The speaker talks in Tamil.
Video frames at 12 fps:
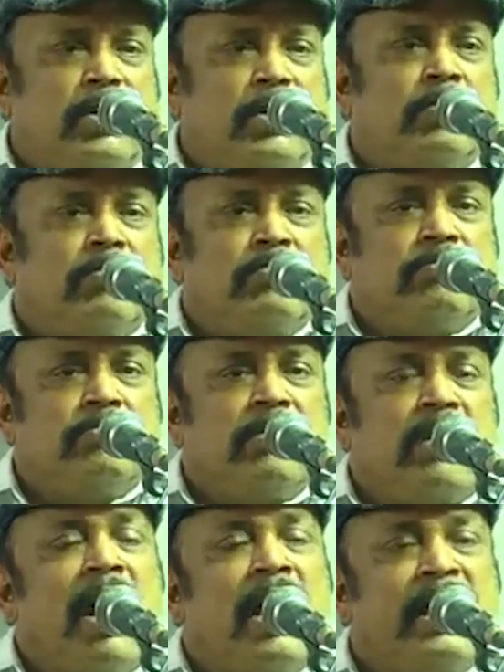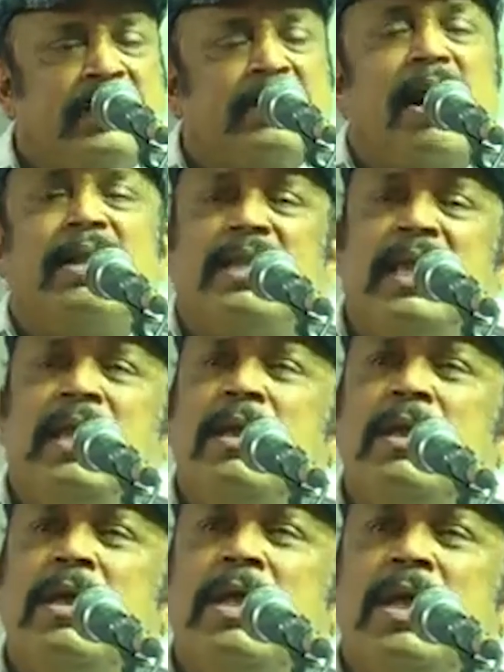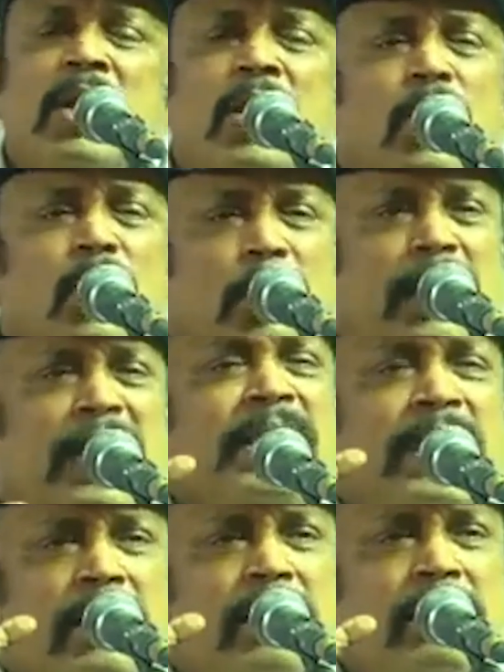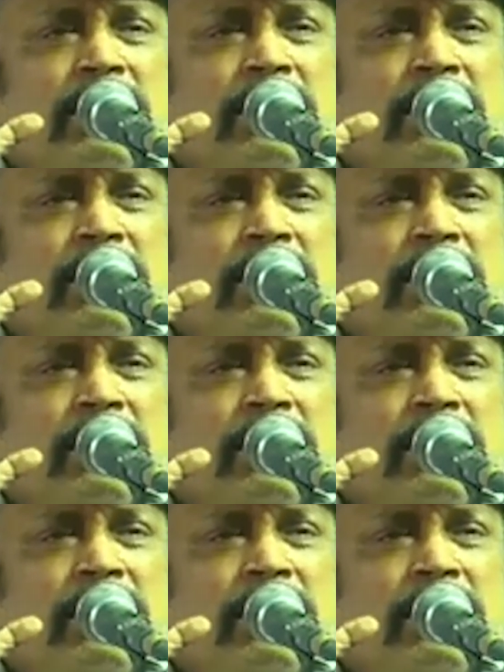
இருக்கும் அதை தாண்டி ஒரு மனிதன்